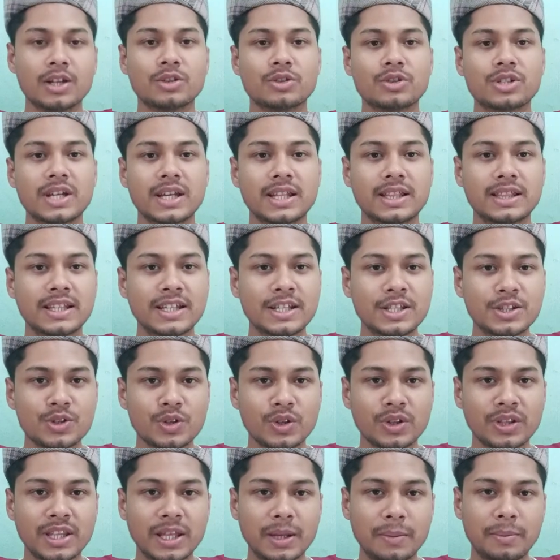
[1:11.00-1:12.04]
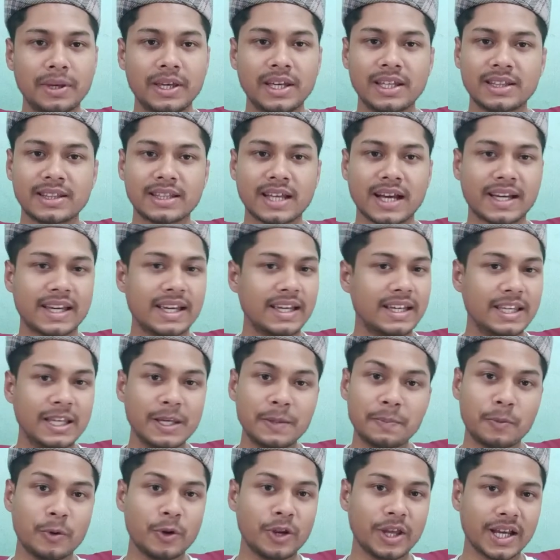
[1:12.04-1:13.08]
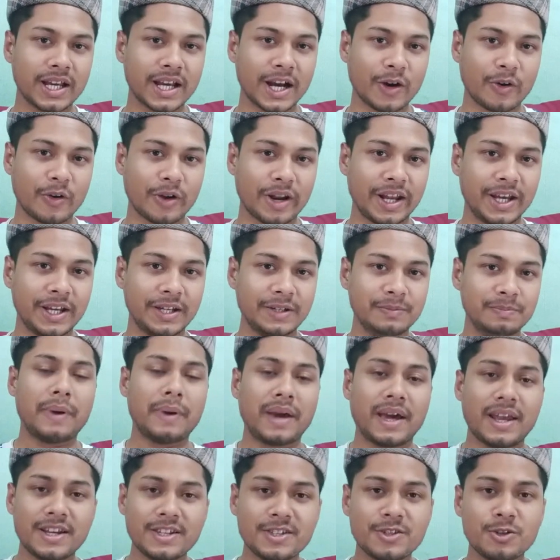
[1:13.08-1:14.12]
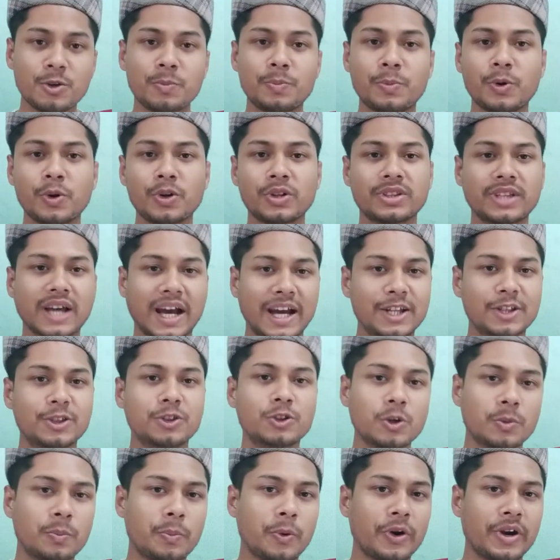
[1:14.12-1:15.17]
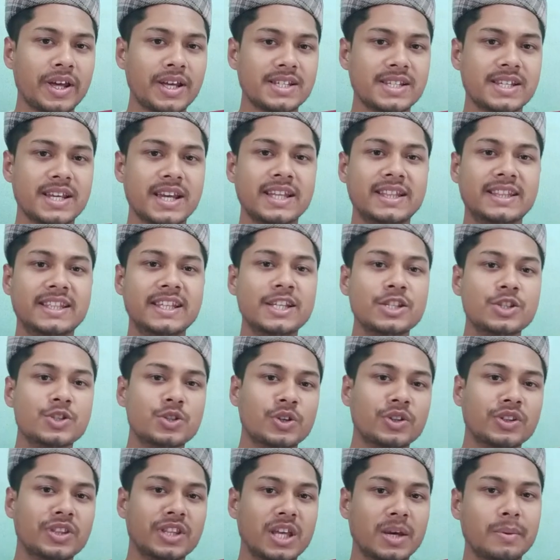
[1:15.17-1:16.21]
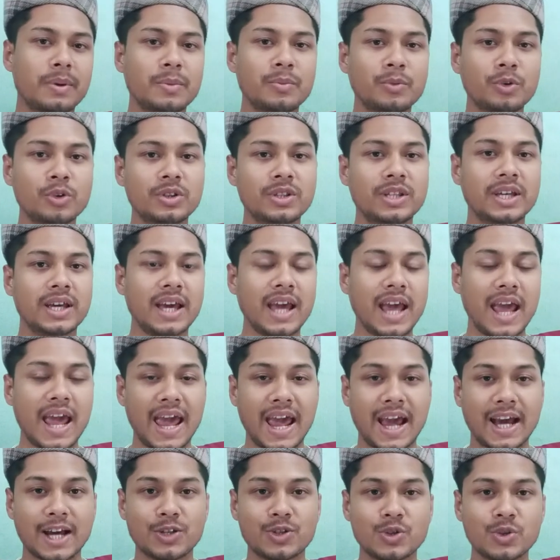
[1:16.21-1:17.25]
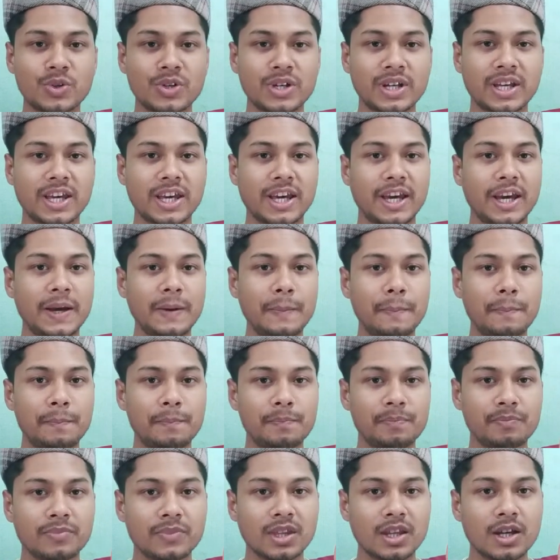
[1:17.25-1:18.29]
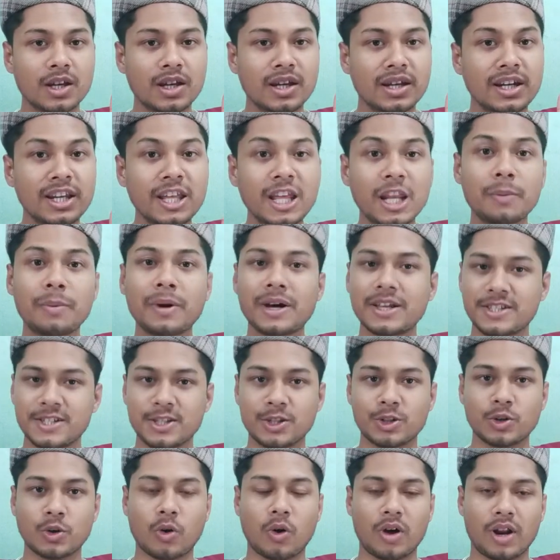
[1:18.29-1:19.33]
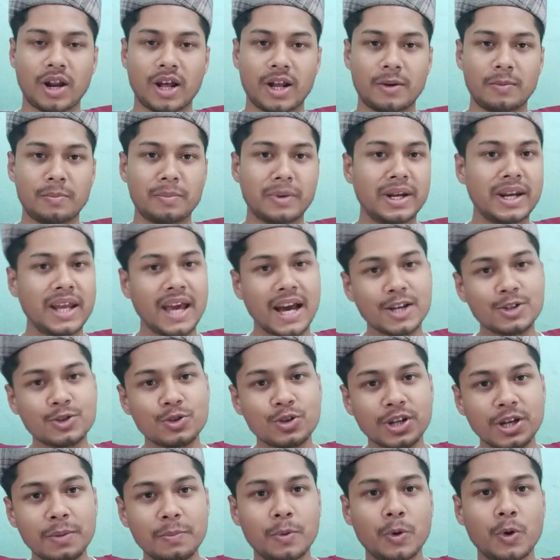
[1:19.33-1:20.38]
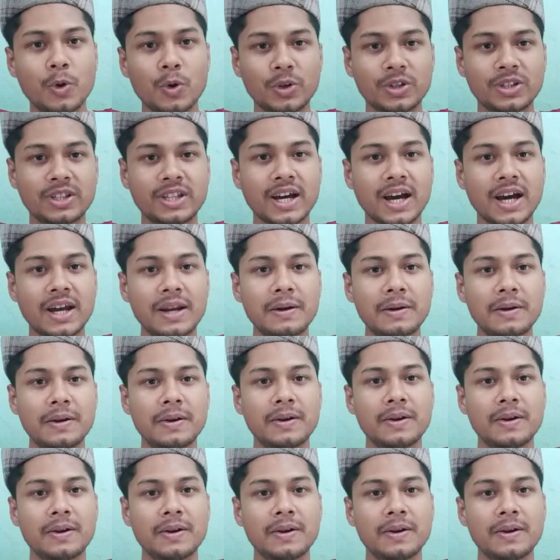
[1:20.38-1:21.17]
তো সেই তিনজন দেবী তাকে কি পরীক্ষা করে প্যারিসের উপর দায়িত্ব পড়ে সেই তিনজন দেবীর মধ্যে একজনকে নির্বাচিত করার মানে একজনকে ভোট দেওয়ার